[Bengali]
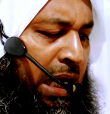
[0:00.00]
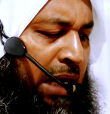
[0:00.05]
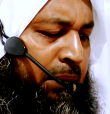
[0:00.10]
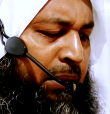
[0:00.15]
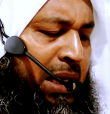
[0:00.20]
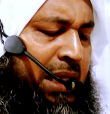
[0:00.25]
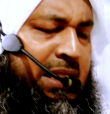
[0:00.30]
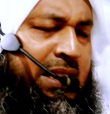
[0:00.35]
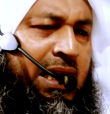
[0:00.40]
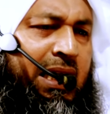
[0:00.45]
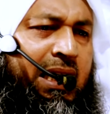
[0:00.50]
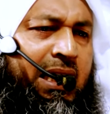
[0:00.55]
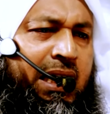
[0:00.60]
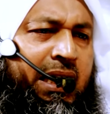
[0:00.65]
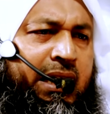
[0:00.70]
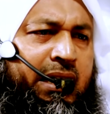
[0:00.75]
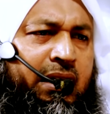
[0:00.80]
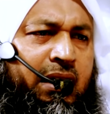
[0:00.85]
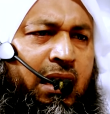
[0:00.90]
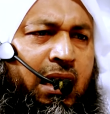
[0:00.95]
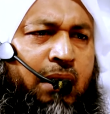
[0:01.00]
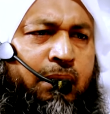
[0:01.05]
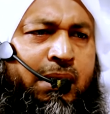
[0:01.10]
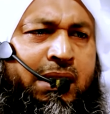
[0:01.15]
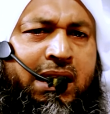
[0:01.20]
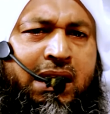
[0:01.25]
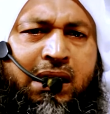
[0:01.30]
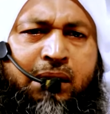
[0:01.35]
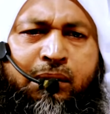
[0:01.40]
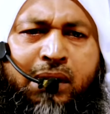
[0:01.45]
আমরা চাইলেই
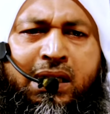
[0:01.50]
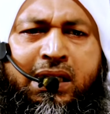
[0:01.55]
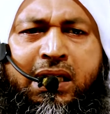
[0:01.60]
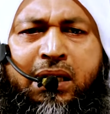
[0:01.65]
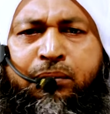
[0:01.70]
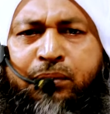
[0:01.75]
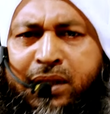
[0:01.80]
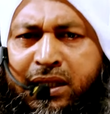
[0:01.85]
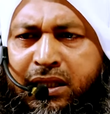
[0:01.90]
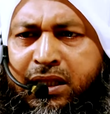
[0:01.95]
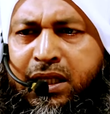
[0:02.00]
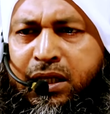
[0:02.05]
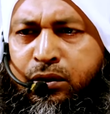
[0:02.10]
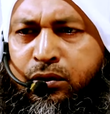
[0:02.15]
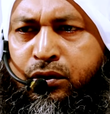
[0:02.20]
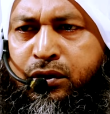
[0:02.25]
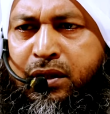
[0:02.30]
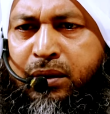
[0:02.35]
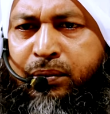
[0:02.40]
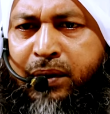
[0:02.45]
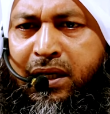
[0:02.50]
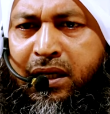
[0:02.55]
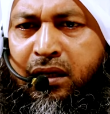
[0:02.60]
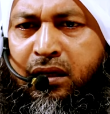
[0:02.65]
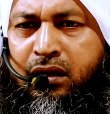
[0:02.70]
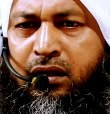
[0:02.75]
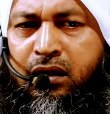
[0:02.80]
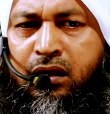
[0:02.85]
আমাদের ইমানকে বৃদ্ধি করতে পারি